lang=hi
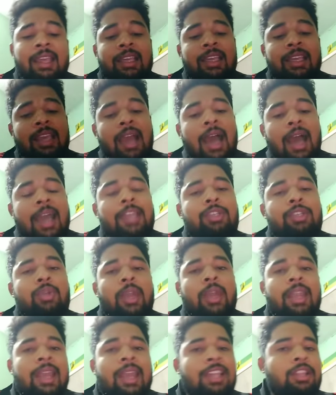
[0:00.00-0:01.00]
कि आई जो
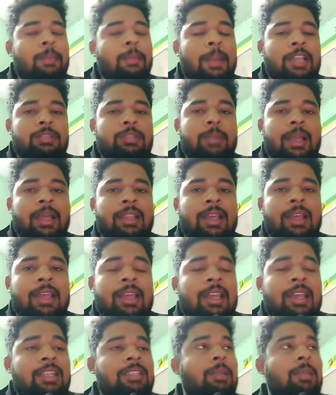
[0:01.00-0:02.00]
है नाइन्थ प्लेस पर आता है
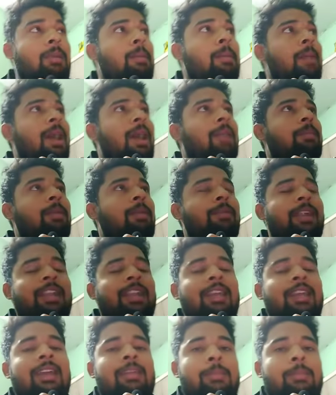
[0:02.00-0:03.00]
जब आप
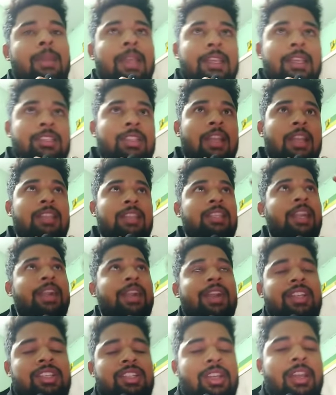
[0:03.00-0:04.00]
अल्फ़ाबेटिकल में इस तरह से
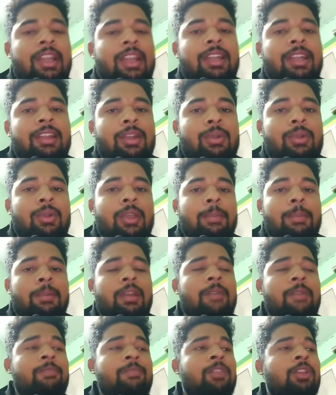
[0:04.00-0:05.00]
इंटरेस्ट क्रिएट कर लोगे
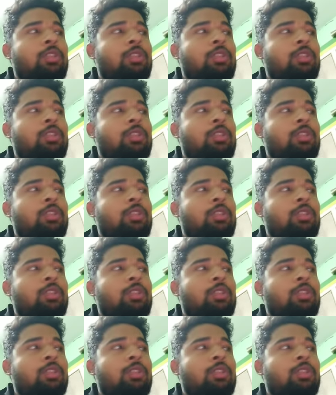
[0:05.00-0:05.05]
अपना